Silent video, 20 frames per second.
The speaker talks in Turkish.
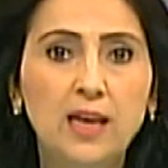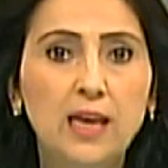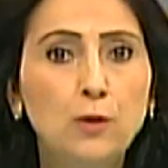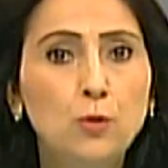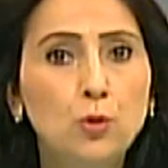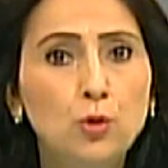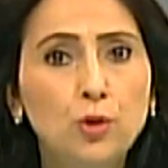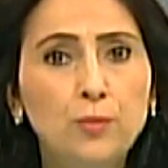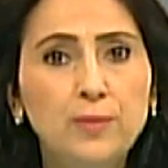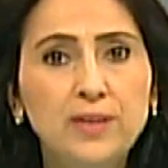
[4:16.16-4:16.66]

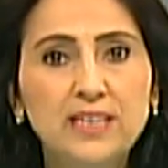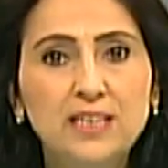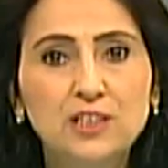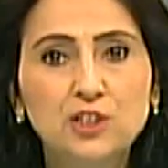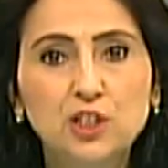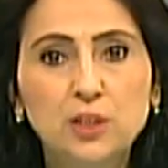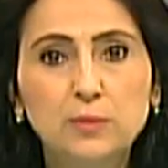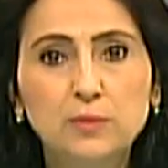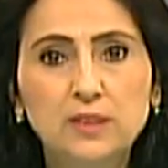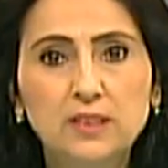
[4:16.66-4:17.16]
Ekonomik
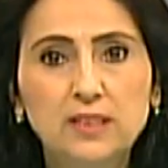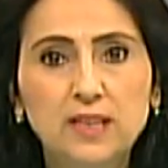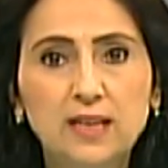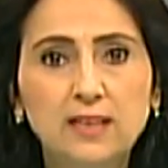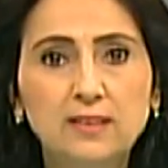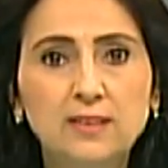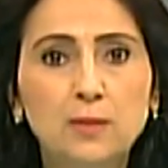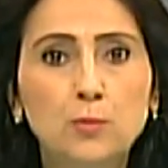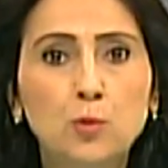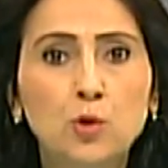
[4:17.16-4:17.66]
yaşamın
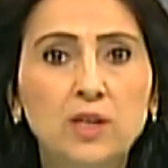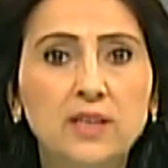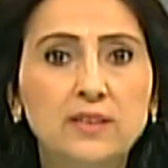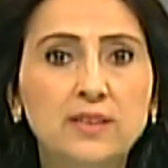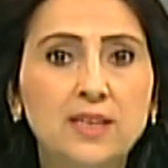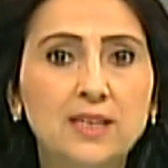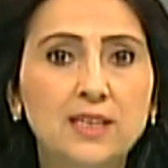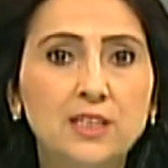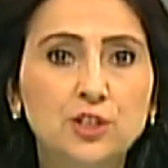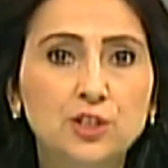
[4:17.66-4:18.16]
da
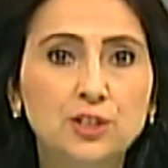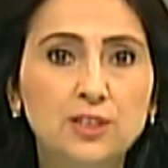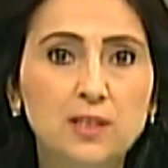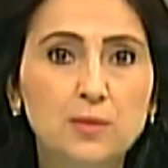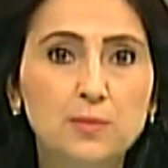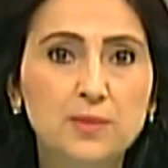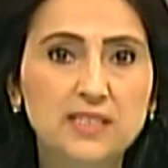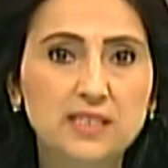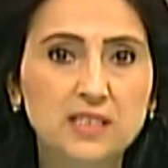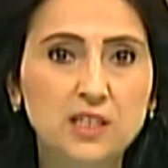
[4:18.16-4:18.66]

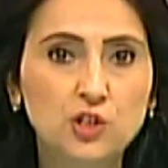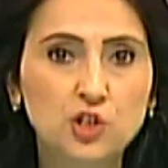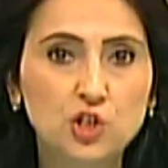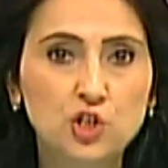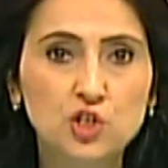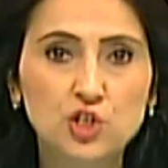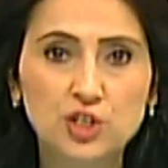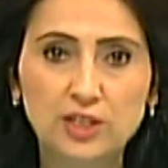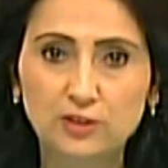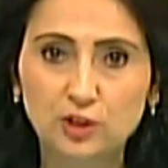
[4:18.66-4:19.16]
demokratikleştirilmesi
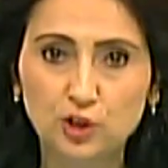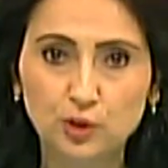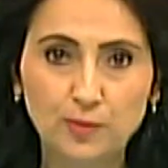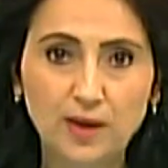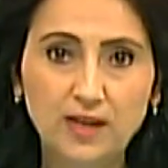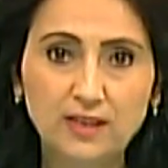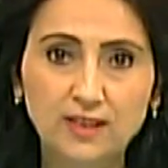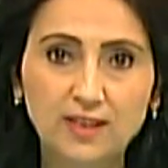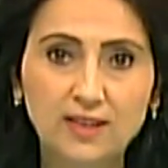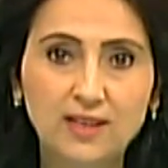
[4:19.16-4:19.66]
için
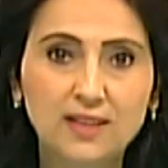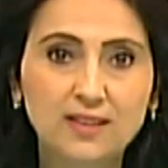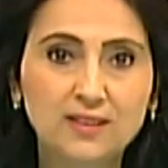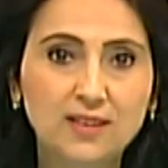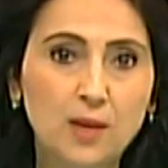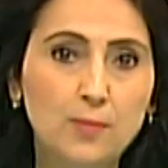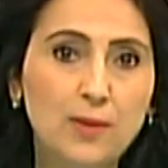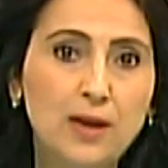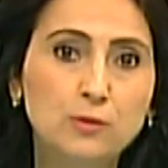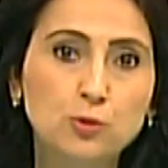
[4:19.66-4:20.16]
çalışmak
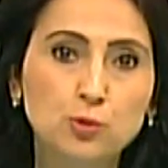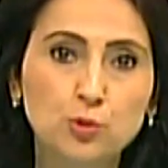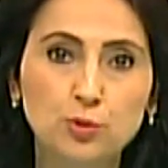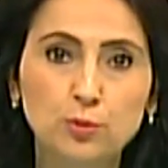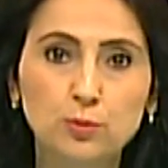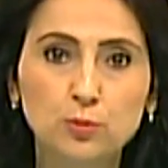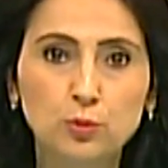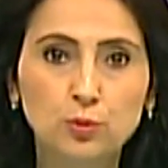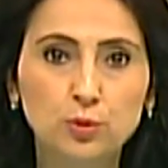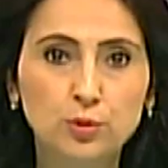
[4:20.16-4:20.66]
temel
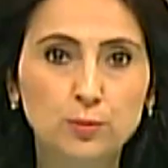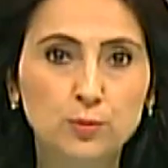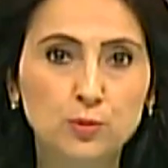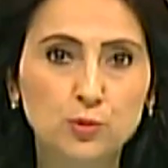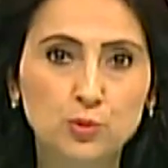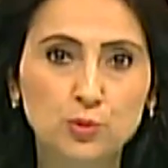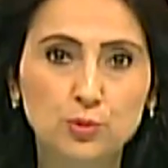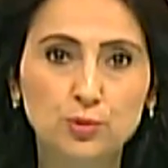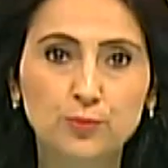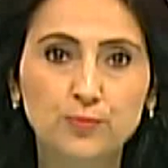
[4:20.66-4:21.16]

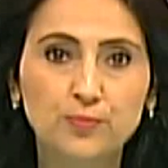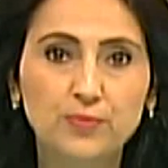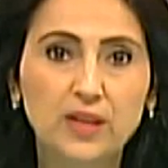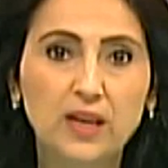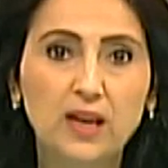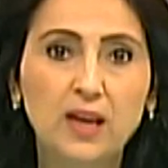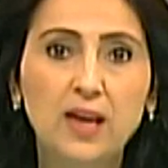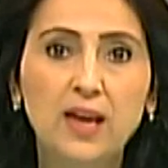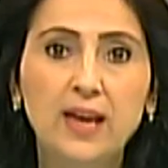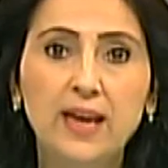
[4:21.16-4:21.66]
sorumluluğumuzdur.
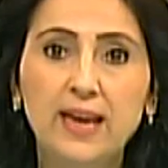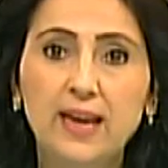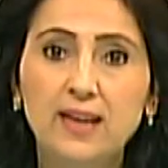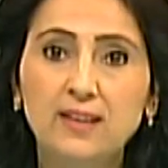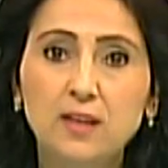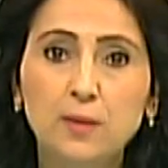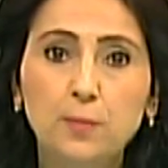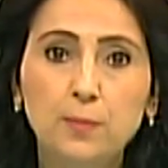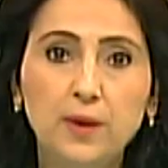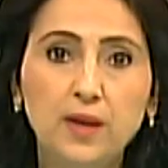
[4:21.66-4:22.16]

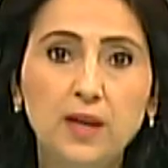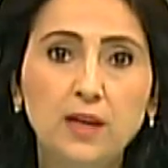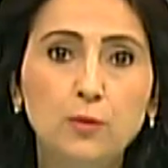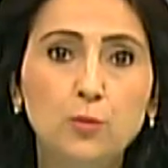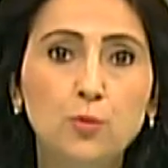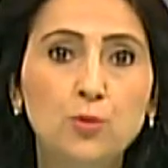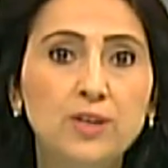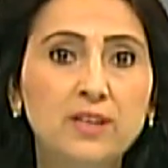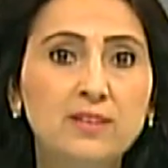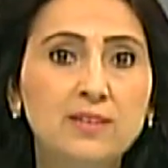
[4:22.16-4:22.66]
HDP
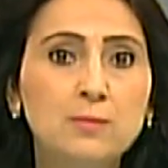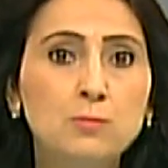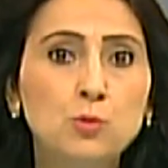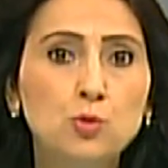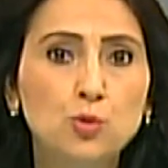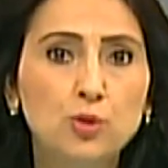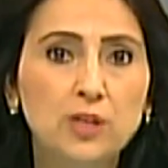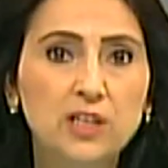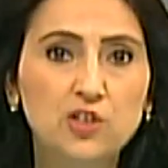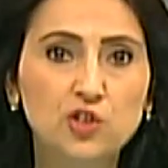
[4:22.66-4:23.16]
üretim
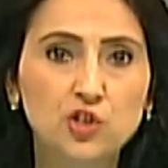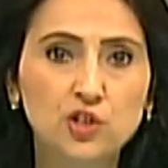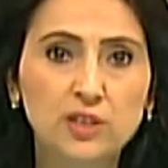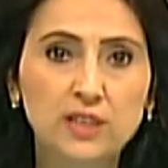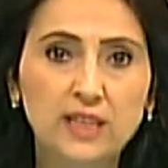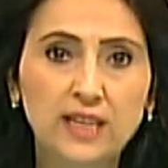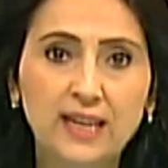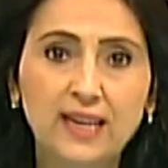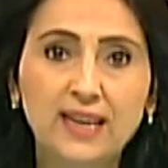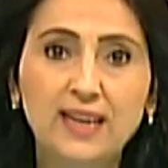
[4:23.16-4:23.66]

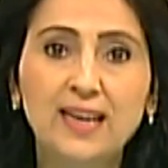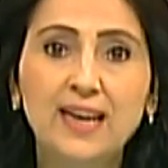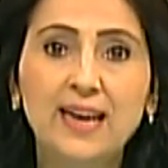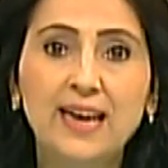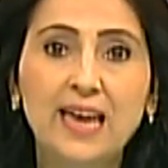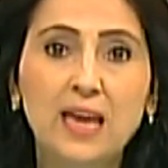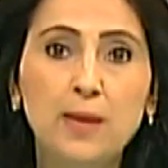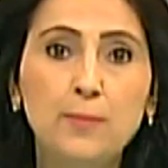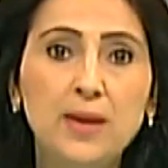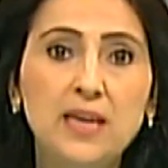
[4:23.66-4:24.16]
sürecinde
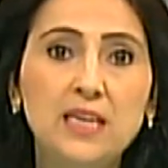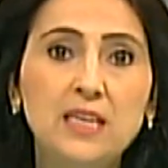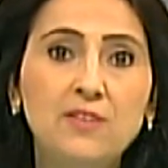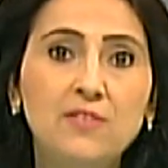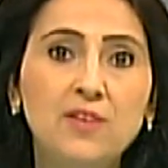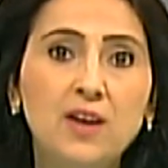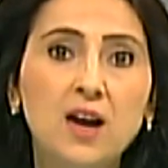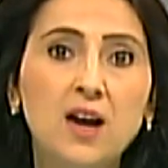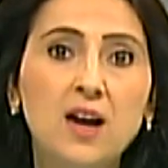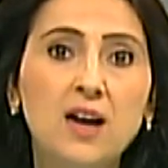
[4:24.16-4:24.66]

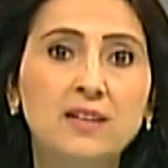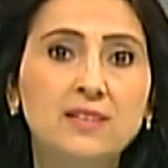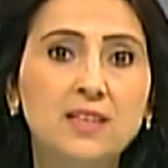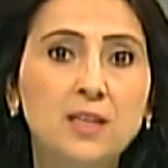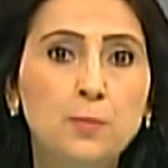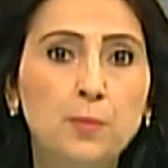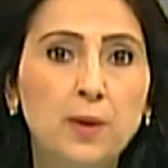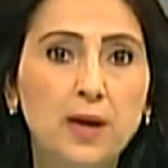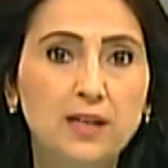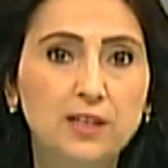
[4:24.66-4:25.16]
emeği ve
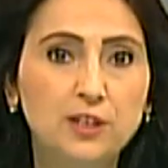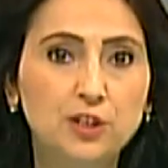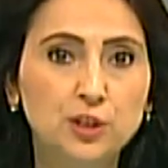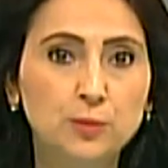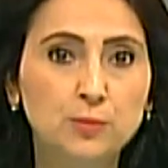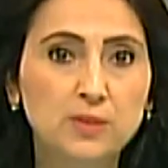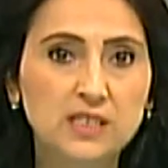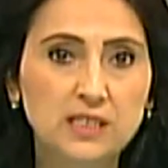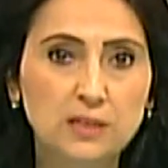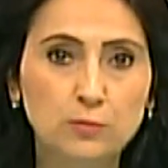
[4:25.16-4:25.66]
adil
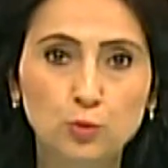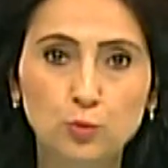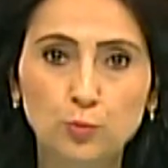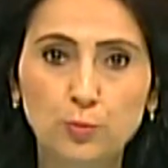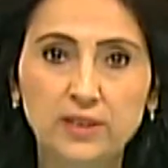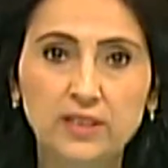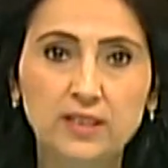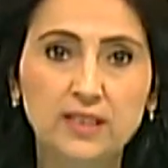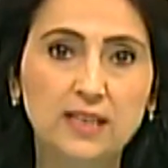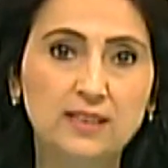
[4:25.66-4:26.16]
paylaşımı
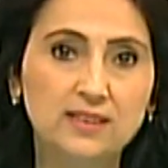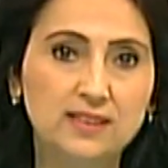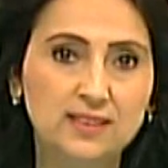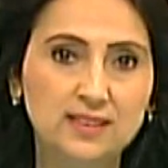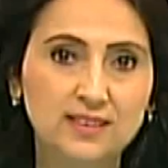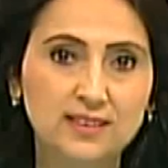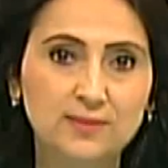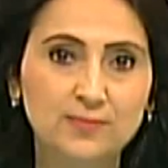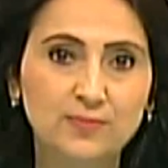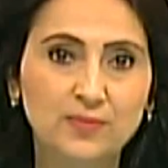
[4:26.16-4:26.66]
savunmanın
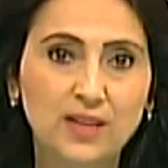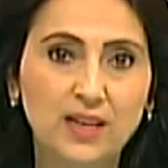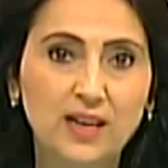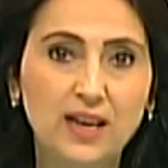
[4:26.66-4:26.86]
adıdır.